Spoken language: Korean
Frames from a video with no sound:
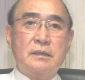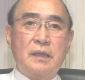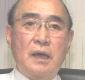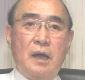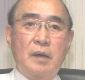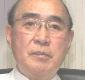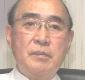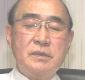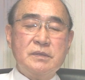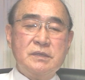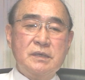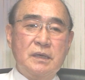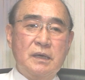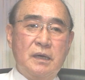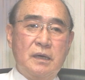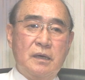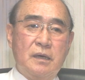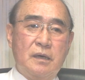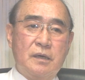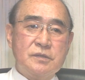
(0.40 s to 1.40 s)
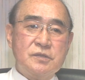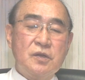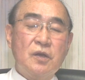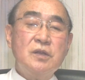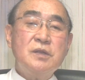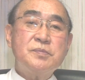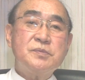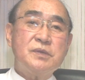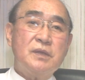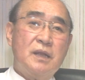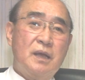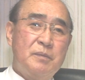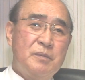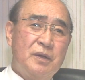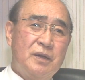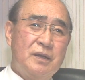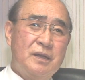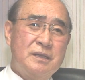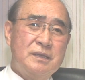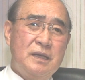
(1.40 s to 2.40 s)
다음 제가 어,
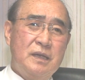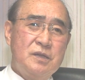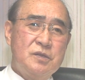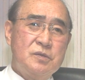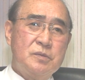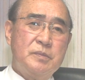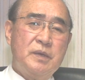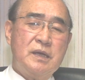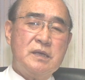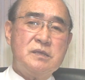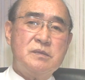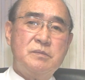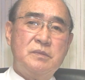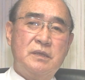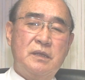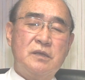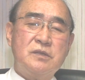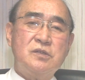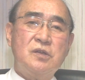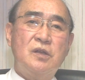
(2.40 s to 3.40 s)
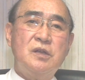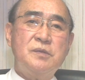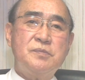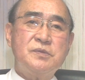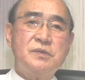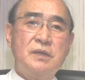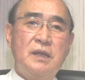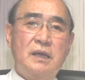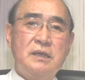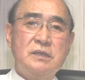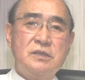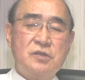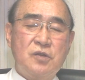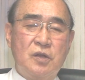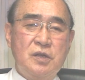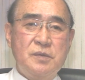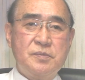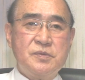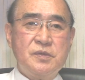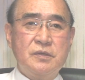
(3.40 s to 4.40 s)
전립선암에 관한 얘기 좀 하겠습니다. 전립선암,
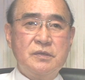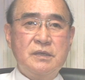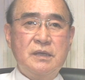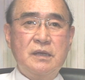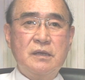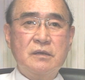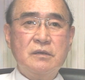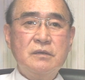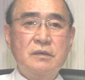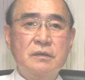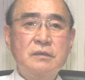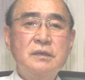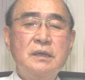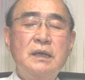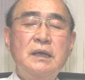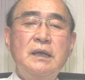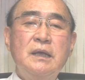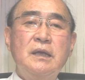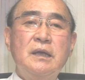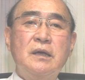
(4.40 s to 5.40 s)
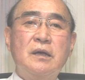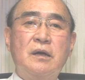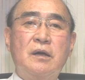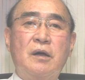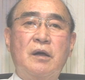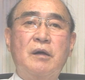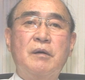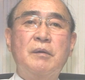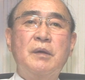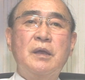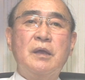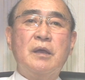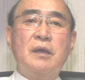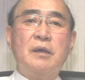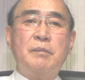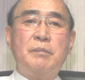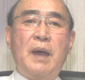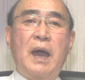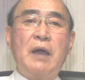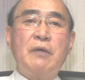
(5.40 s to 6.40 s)
전립선이라는 거는 어,
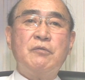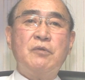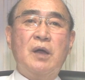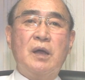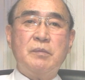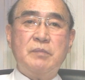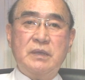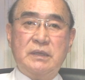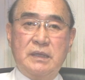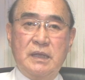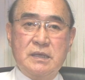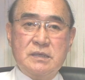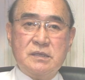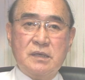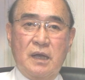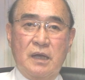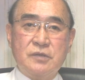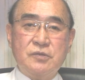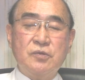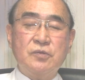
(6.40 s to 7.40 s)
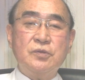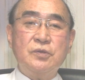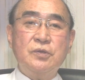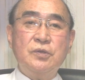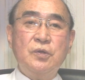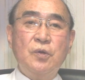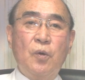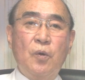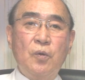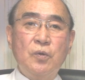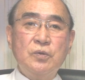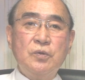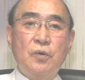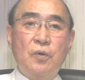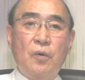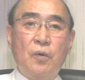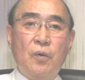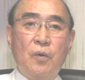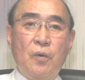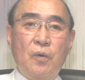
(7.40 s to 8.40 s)
방광 밑에 있어가지고
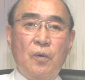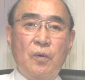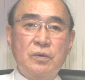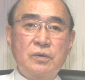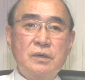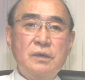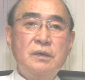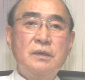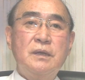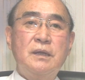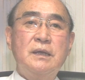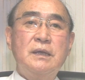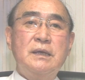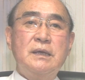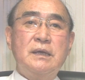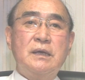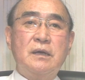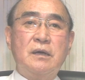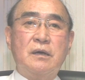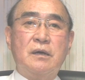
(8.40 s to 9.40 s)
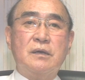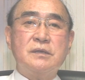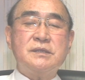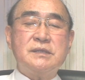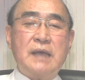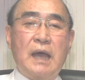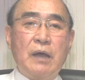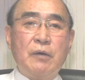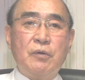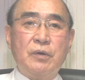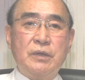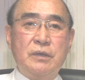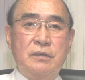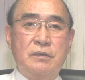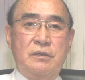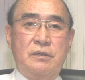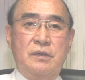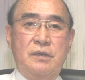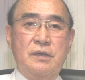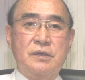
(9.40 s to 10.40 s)
요도를 어, 싸고
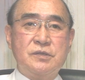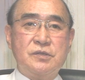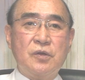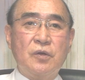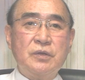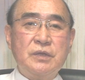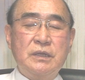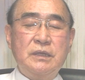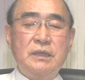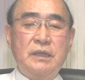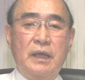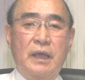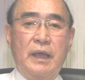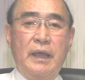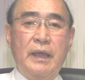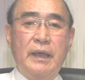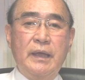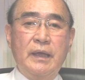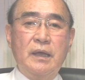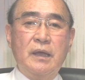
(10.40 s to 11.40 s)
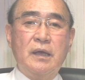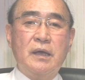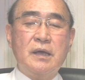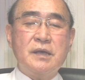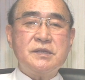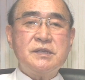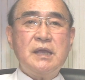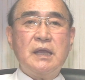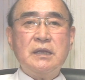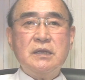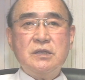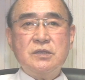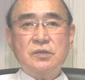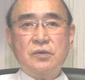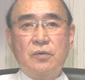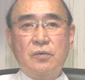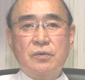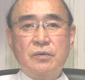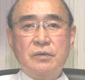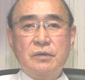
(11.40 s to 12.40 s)
있는 선인데
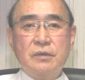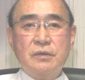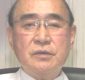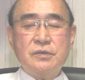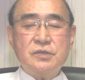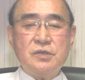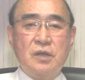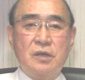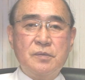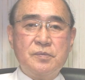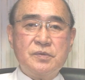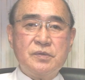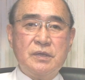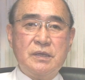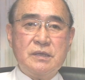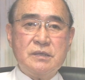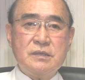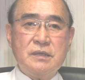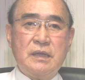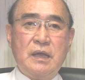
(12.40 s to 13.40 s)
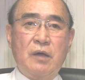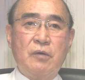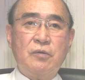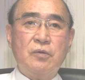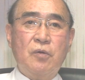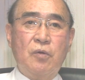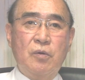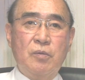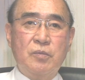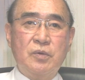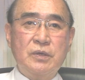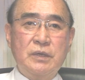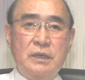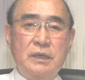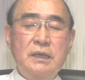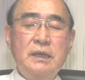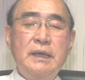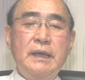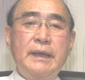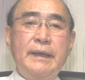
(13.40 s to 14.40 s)
생리적으로는 그 전립선에서 나오는
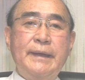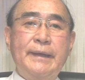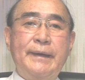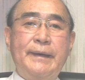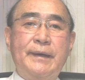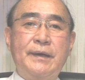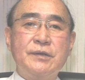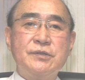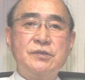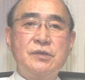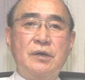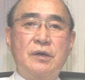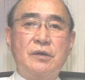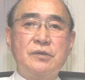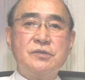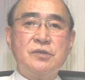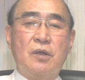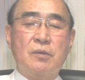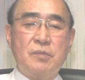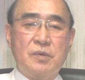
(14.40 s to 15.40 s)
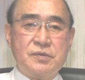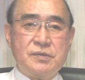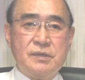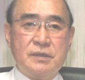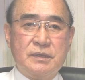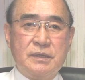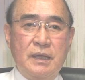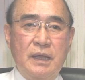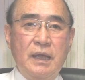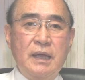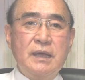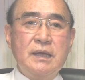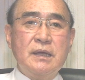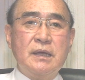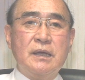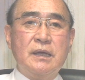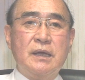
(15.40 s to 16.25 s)
호르몬이 젊었을 때